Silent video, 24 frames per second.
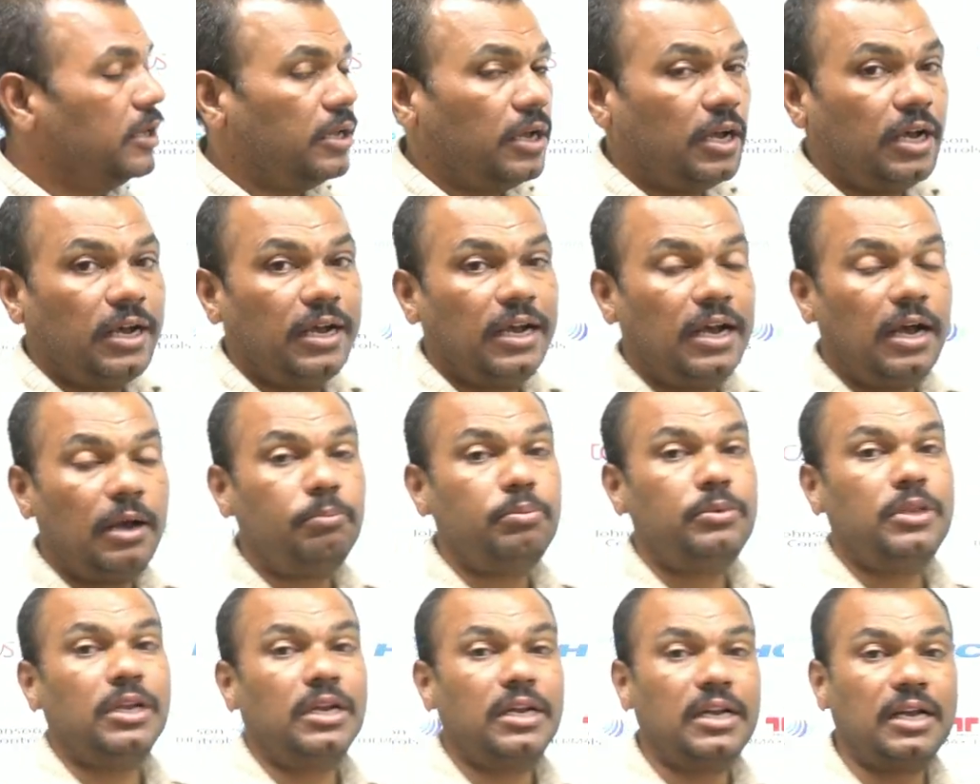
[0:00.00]

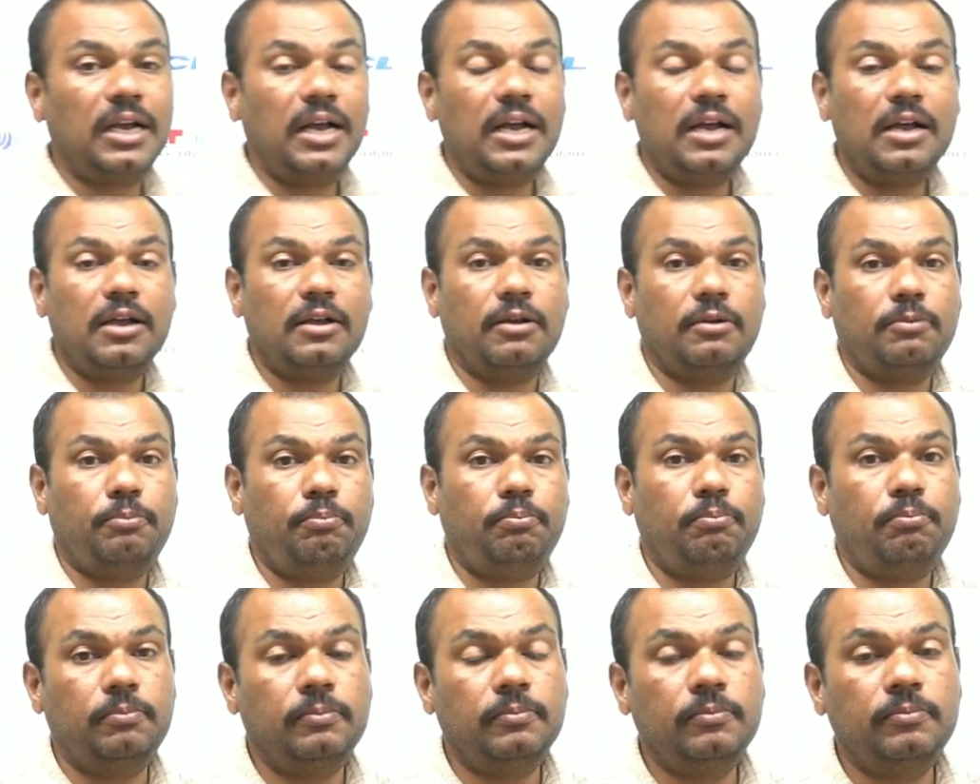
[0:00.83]
अब तक का
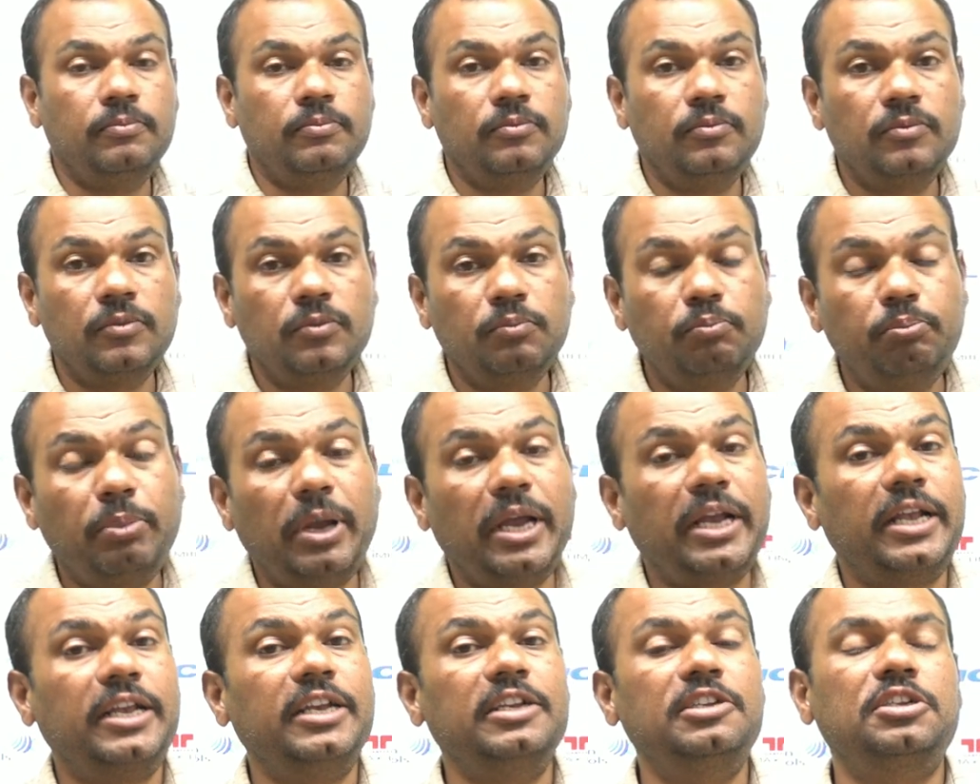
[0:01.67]

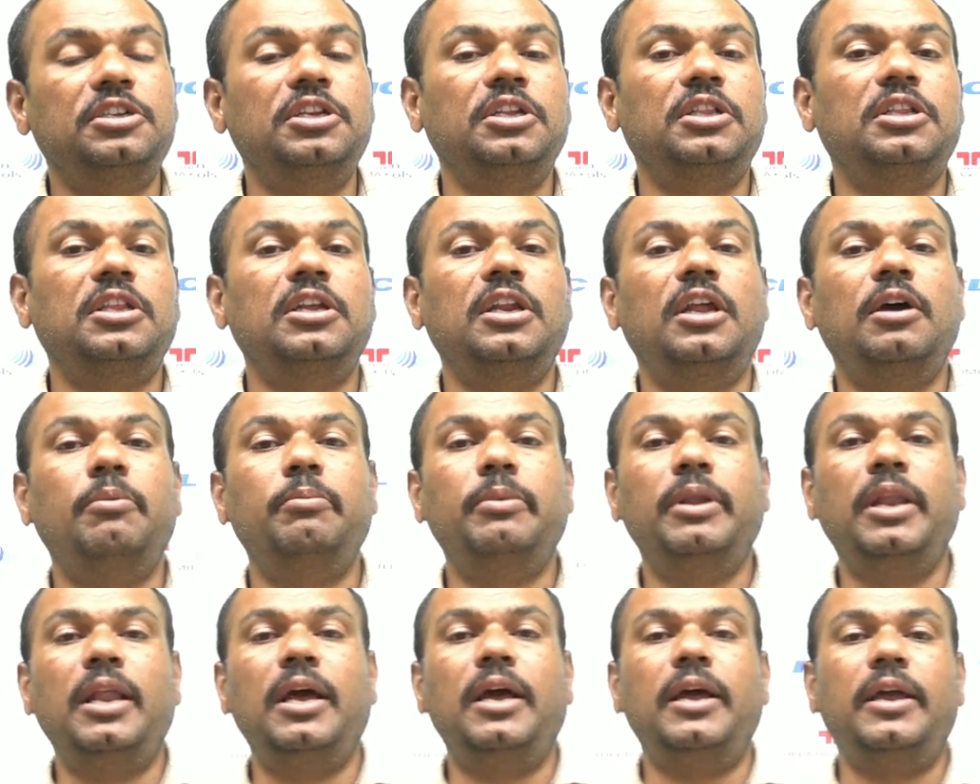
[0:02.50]
पैकेज कितना
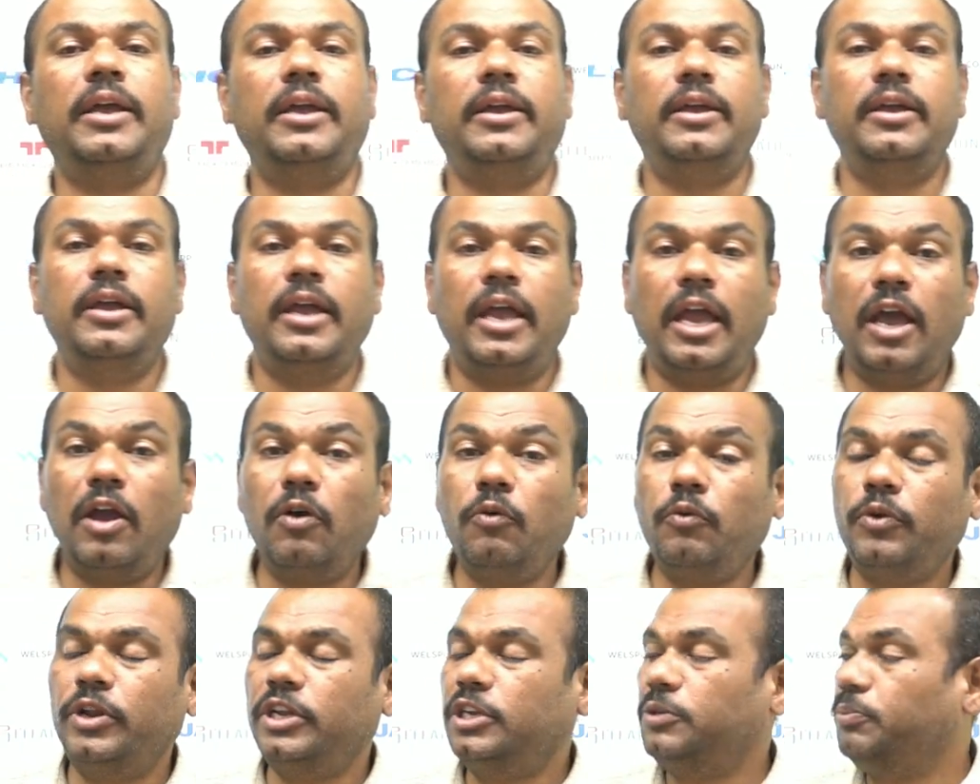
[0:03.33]
मिला है
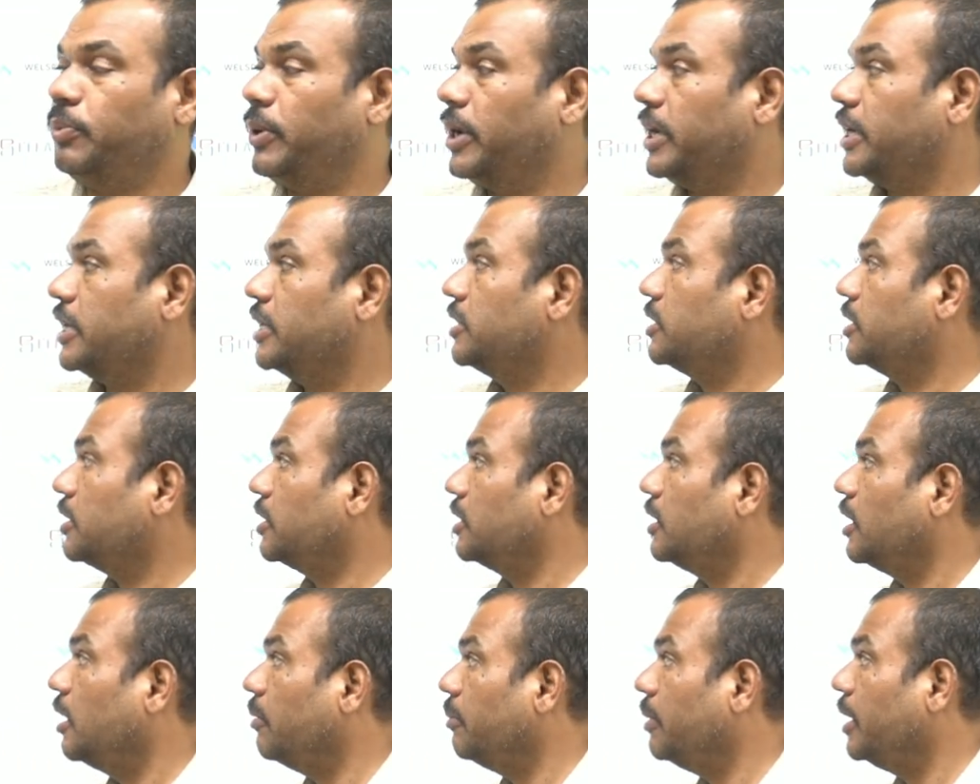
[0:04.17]
एवरेज पैकेज
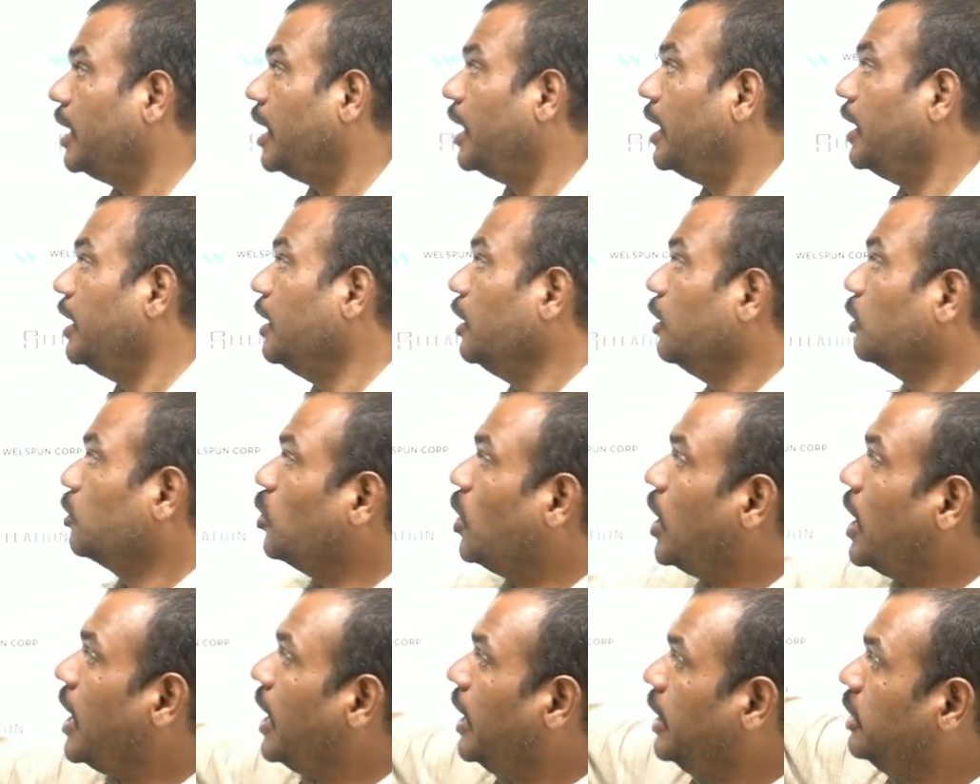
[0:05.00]
कितना मिला है
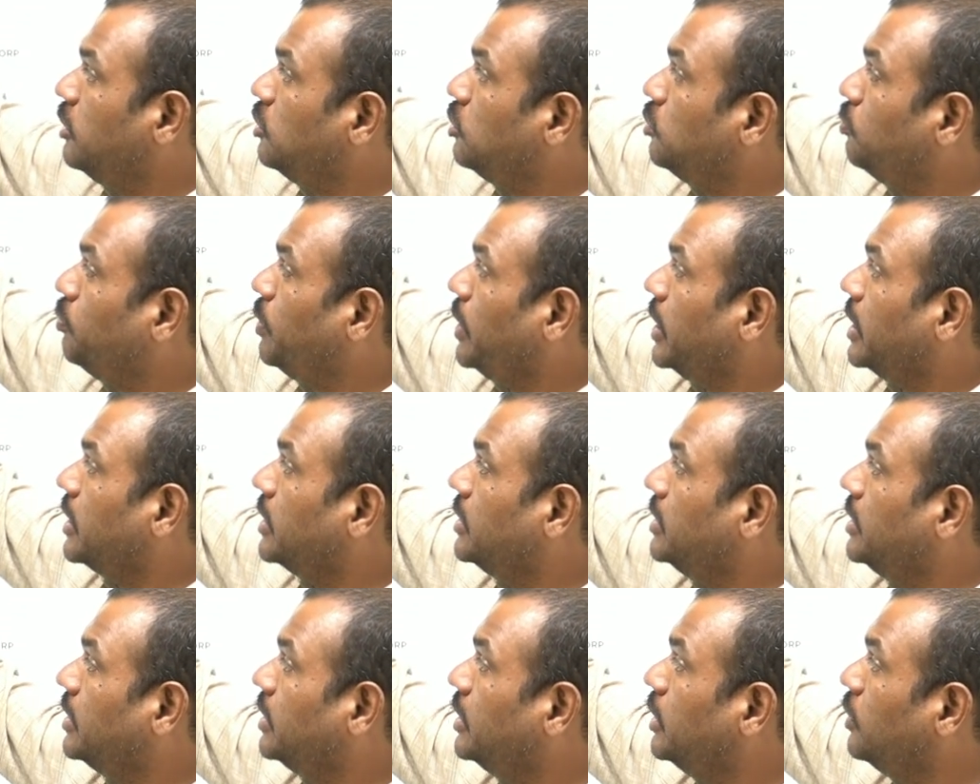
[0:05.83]
तो हाईएस्ट
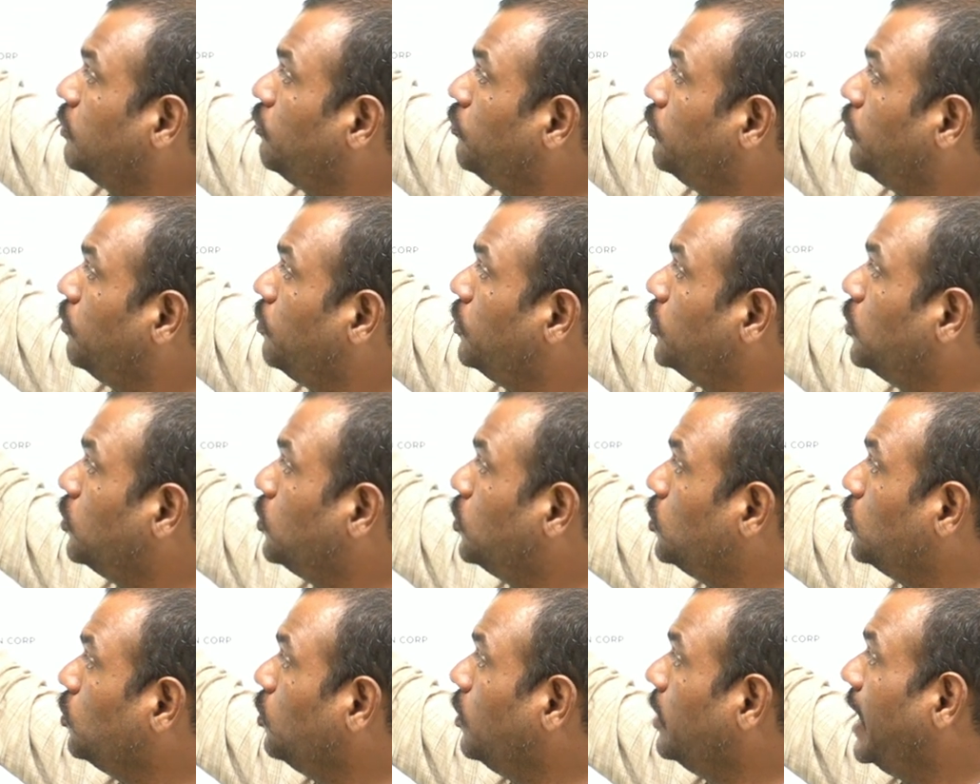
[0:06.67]
पैकेज देखिए
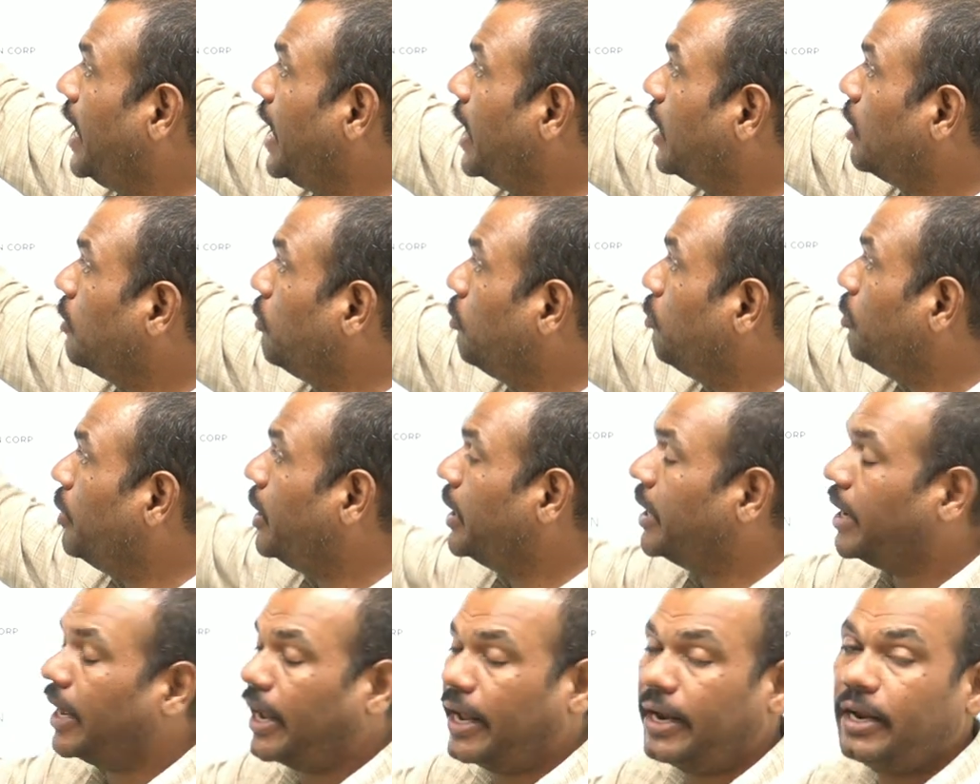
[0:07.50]
52 लाख
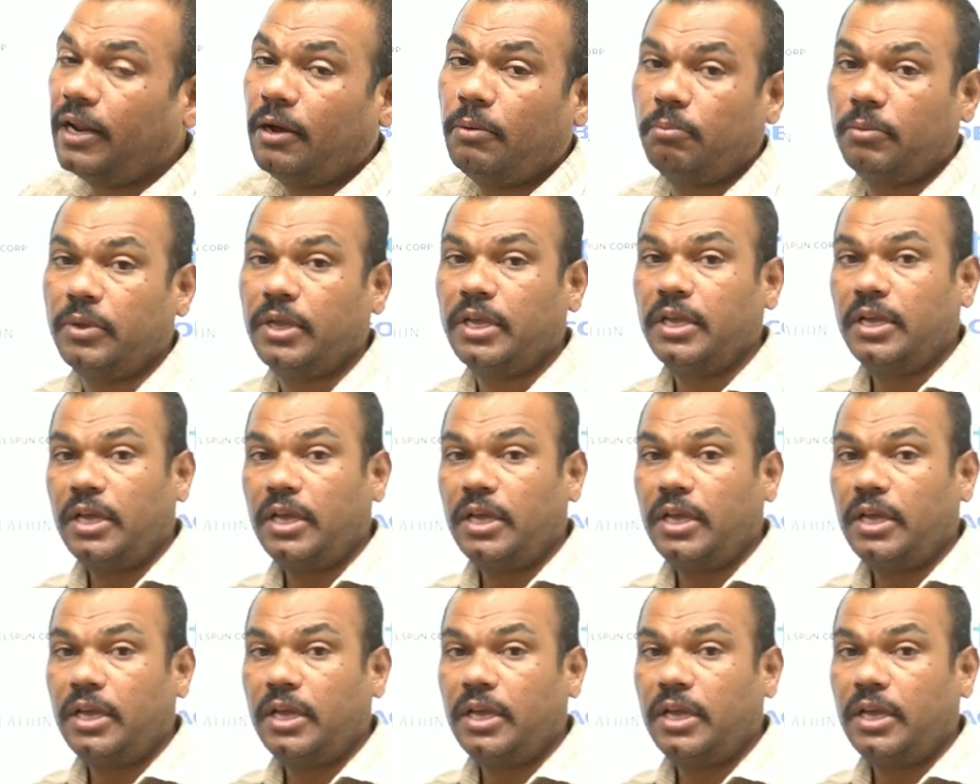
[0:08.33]
पर एनम